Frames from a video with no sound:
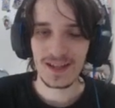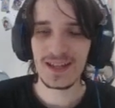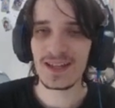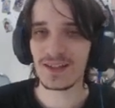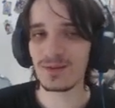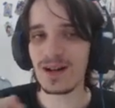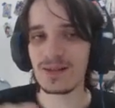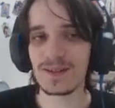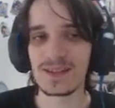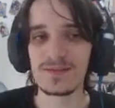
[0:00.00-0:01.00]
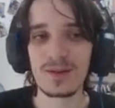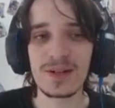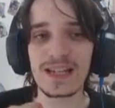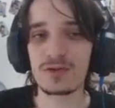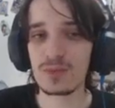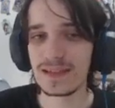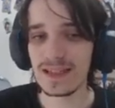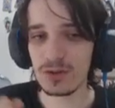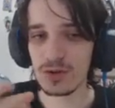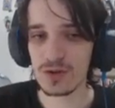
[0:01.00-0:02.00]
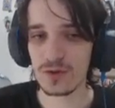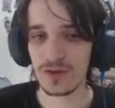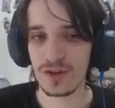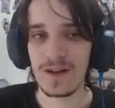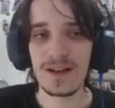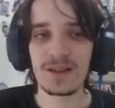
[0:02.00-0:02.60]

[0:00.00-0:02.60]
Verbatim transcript: Et hier soir, effectivement, il a tweeté deux choses.